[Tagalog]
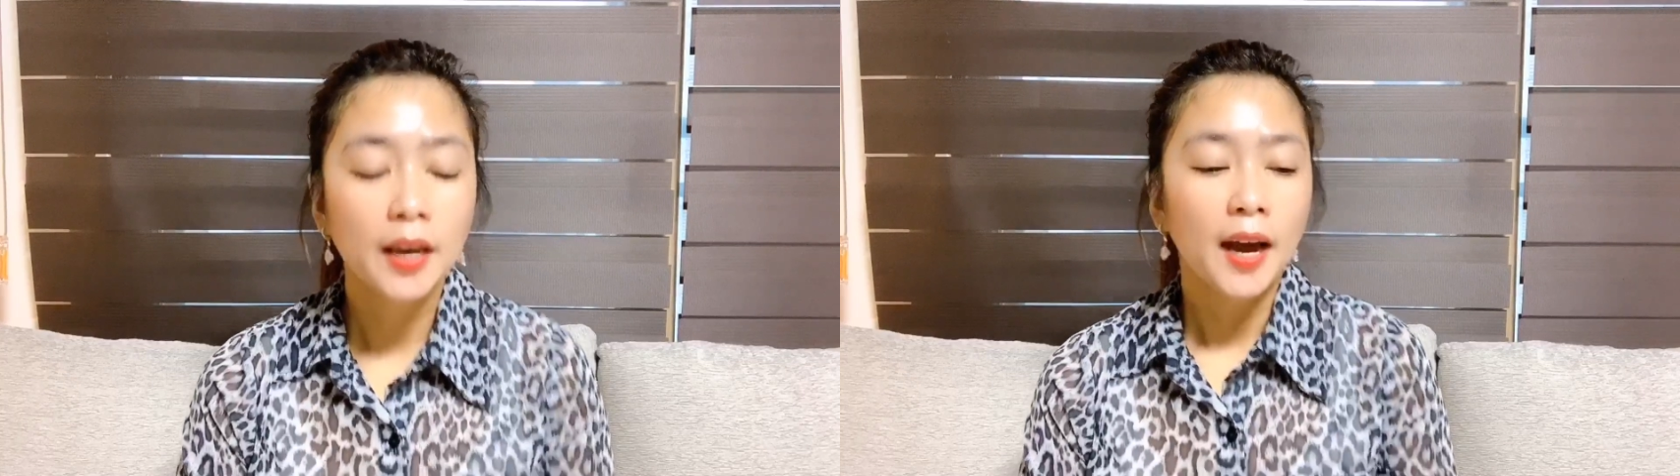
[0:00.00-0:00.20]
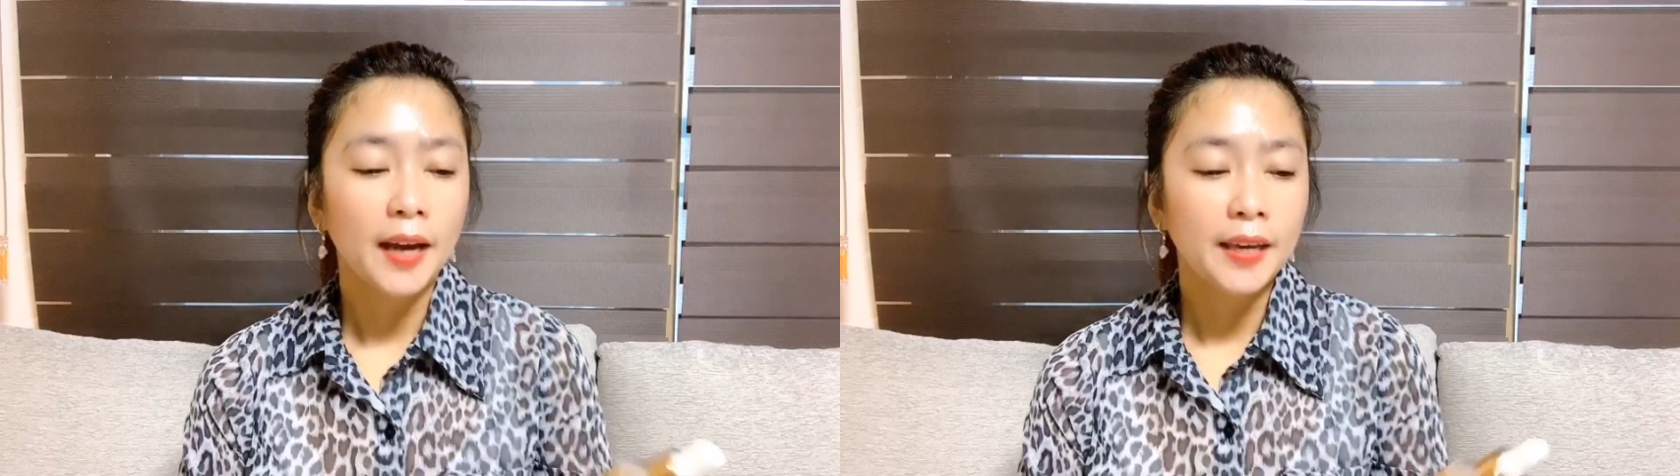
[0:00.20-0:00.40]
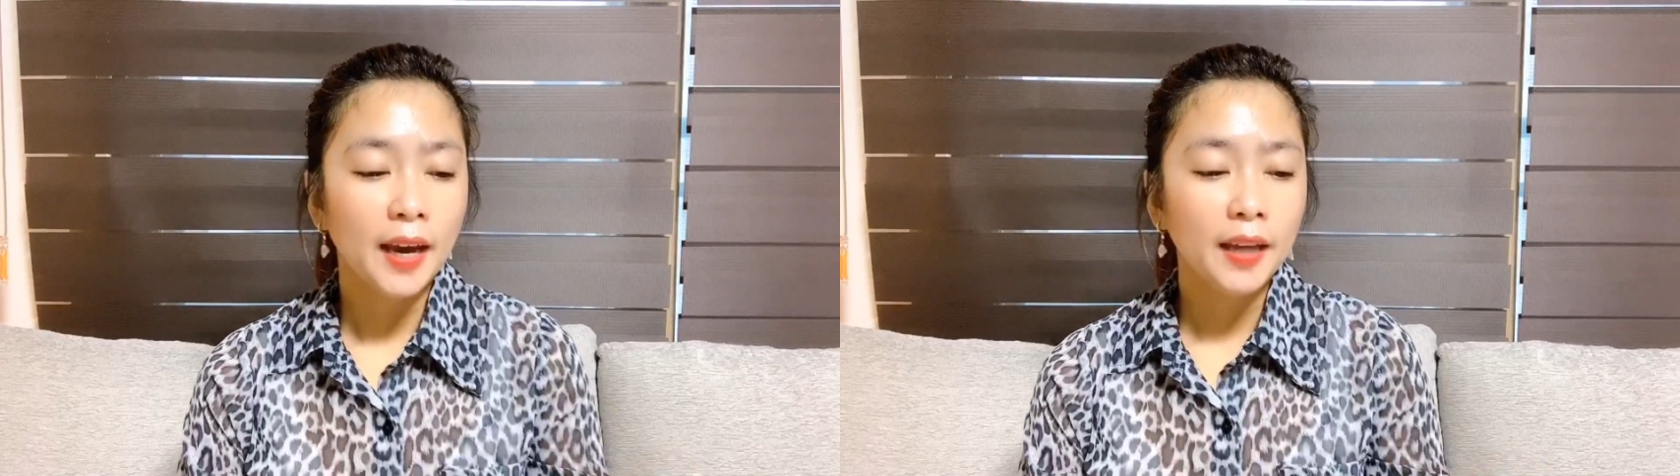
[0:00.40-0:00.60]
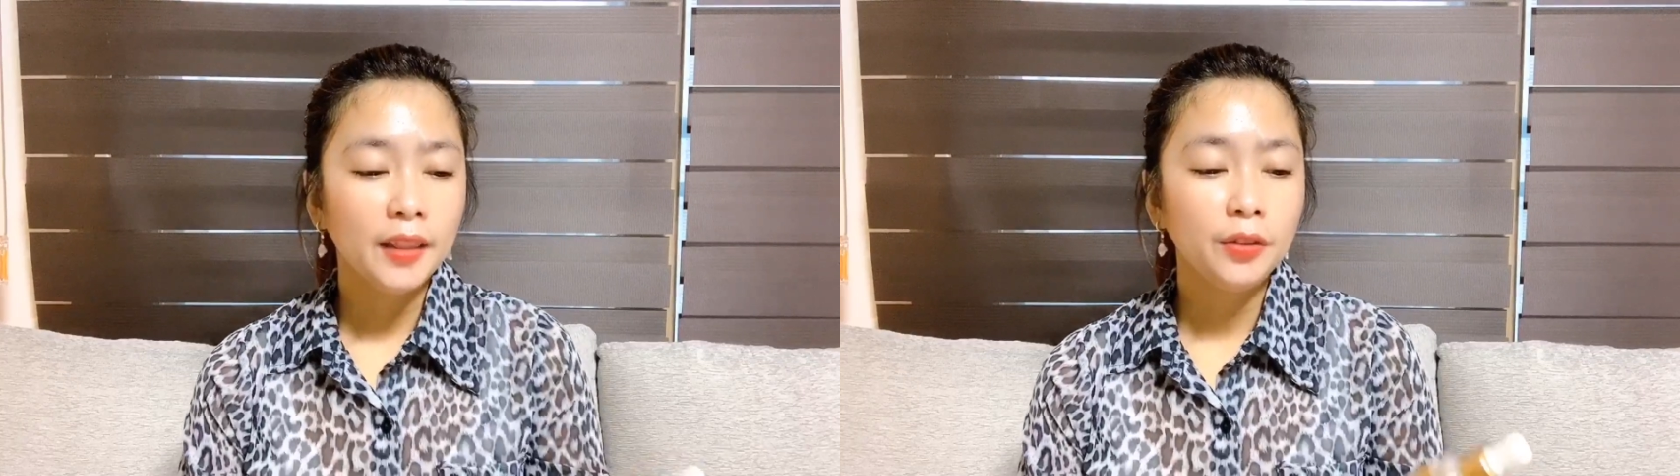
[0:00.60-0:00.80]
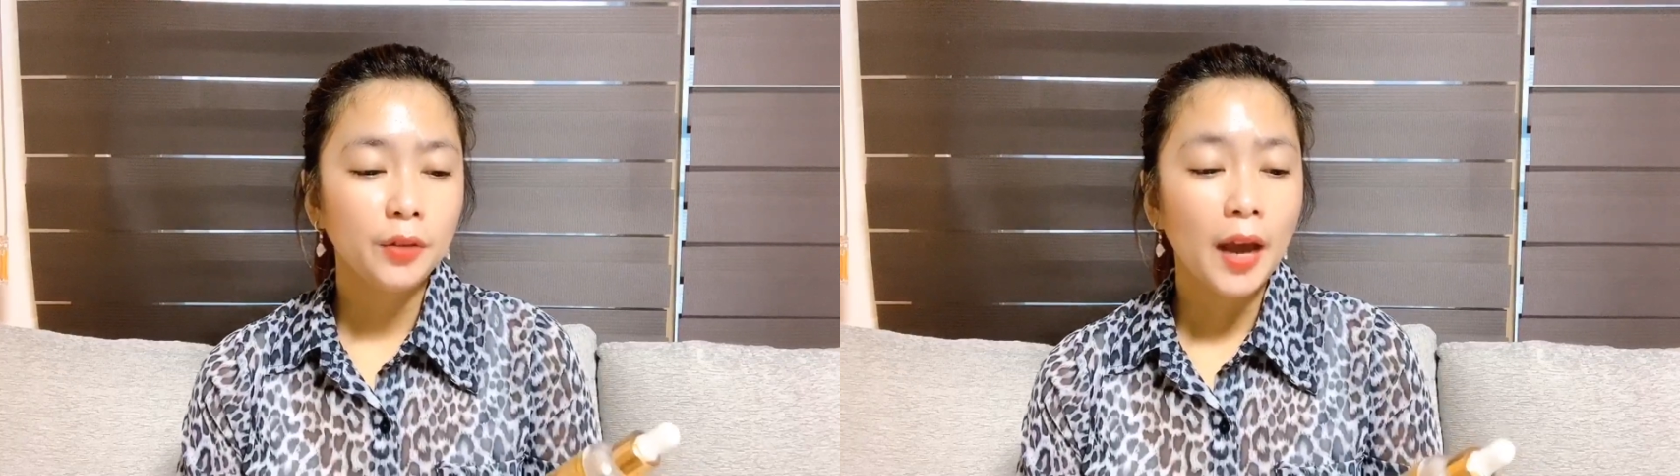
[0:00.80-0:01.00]

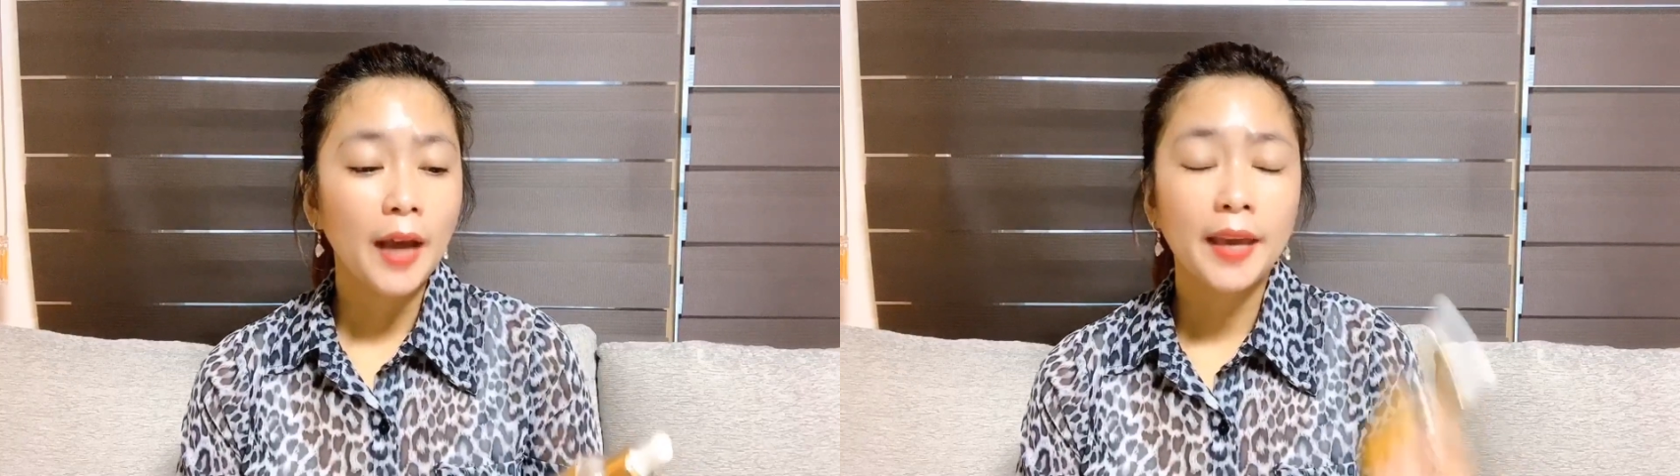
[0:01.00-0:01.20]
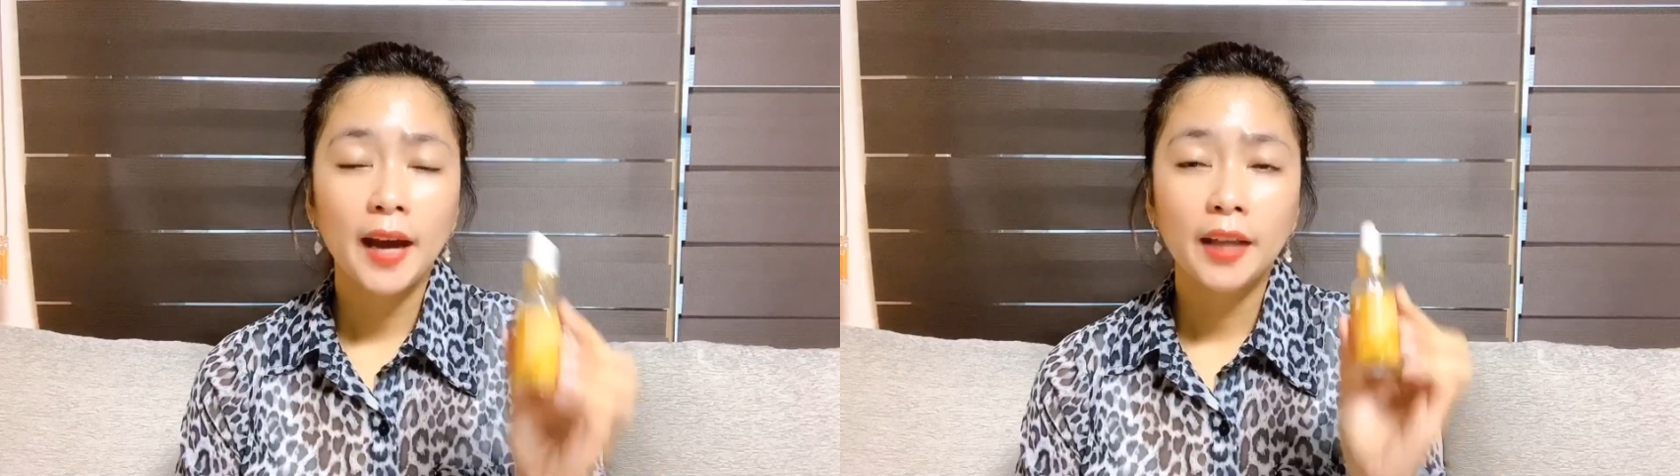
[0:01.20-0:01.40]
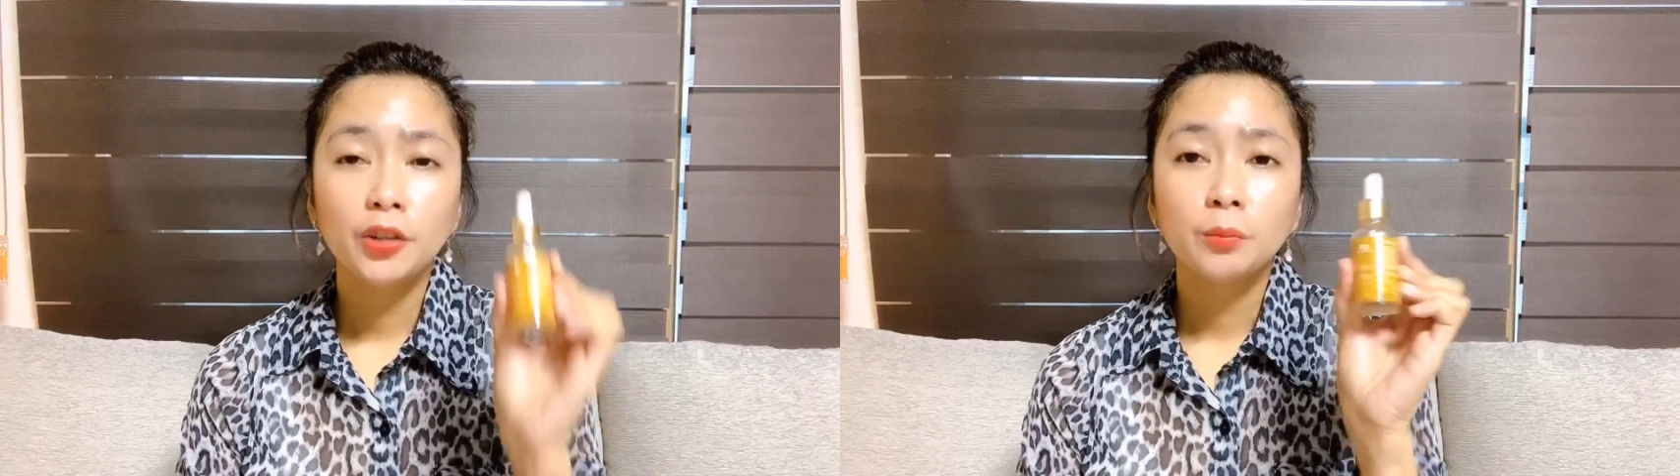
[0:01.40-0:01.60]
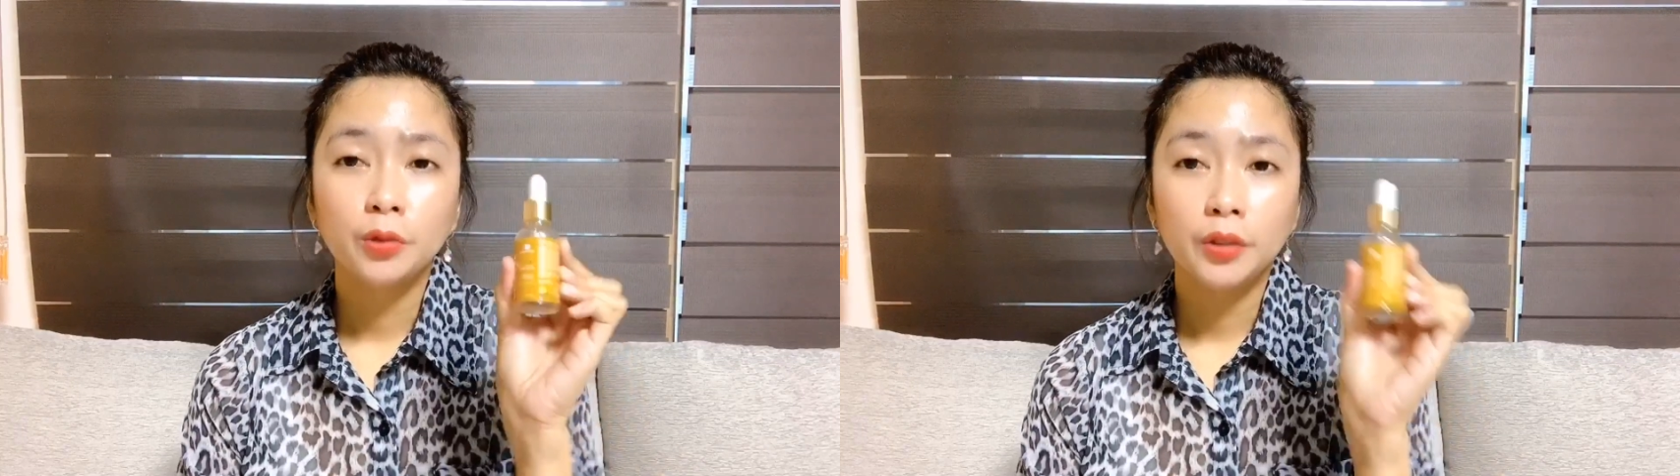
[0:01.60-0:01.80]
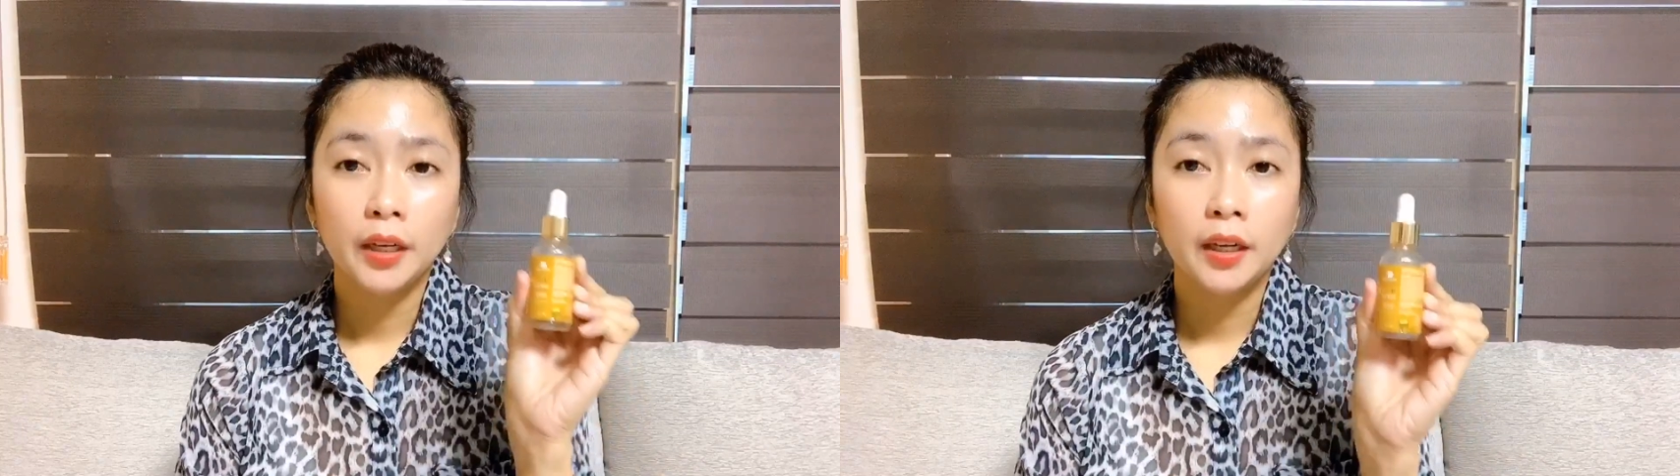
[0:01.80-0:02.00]
ayan, ayan nyo
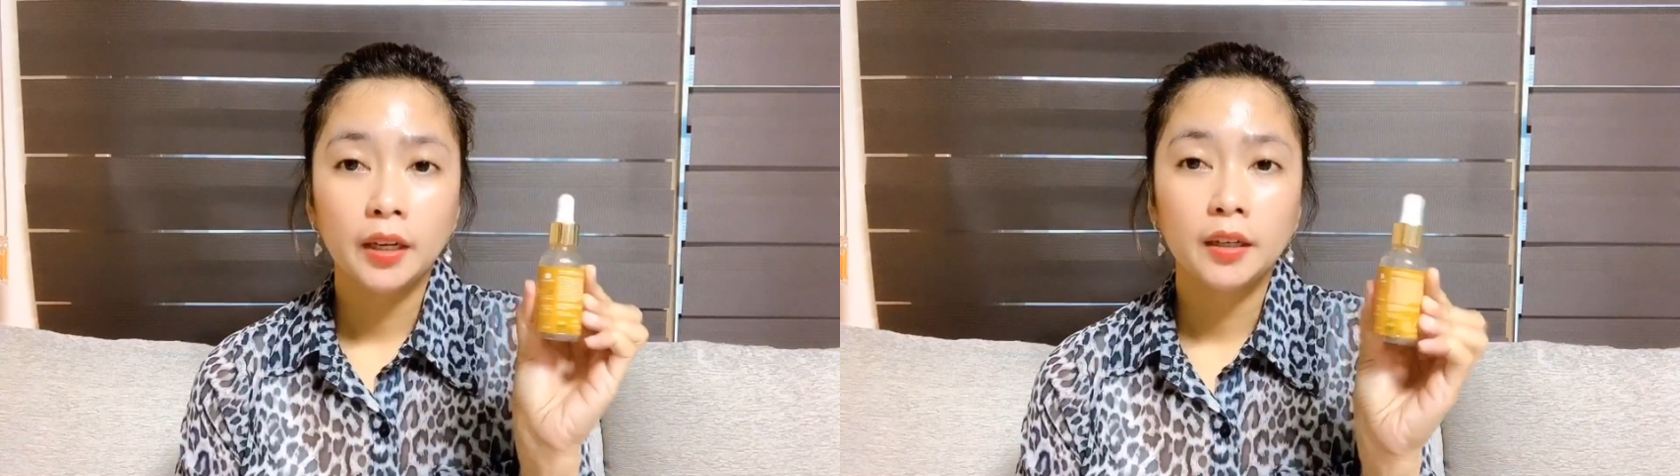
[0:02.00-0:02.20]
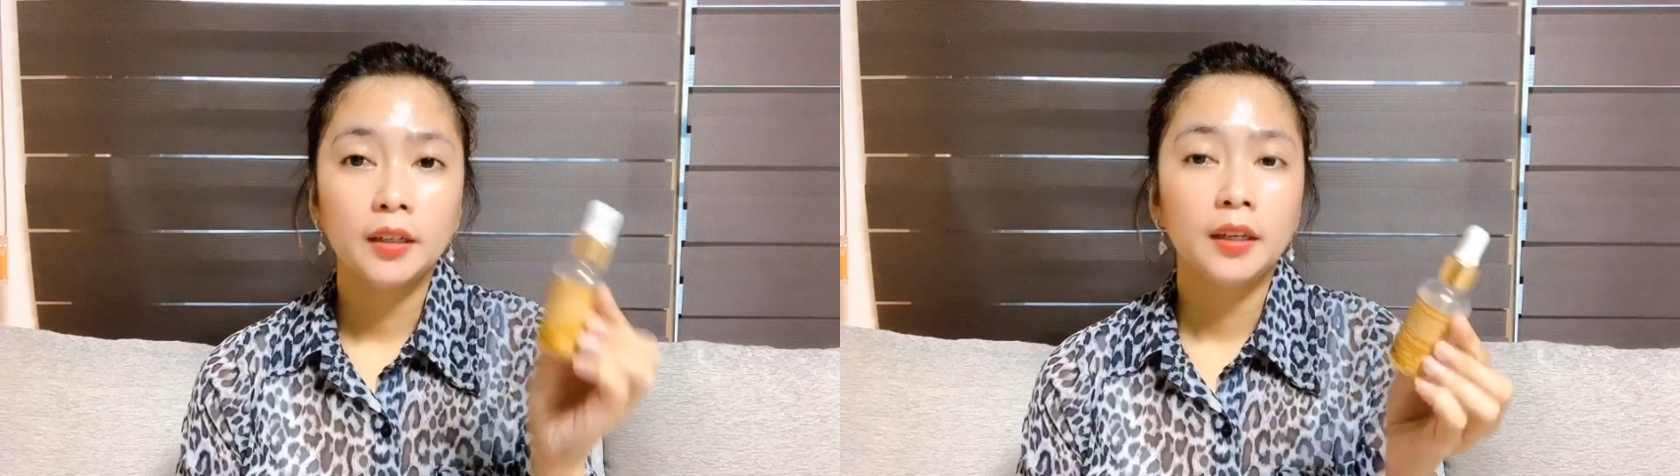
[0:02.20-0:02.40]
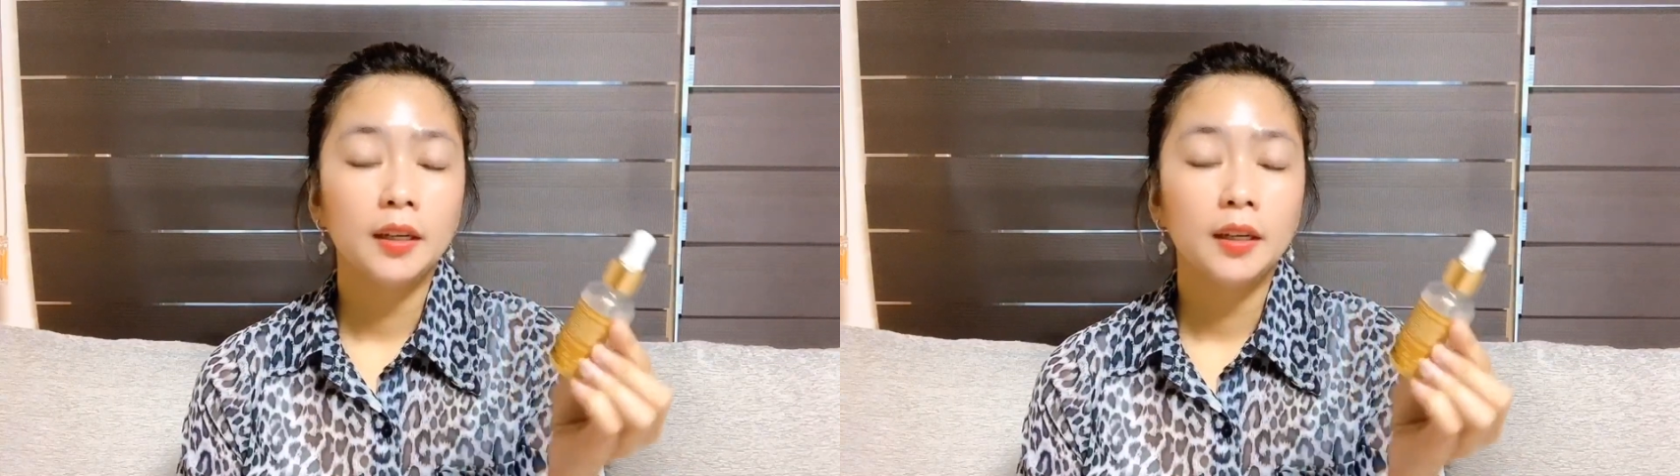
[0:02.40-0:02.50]
munang,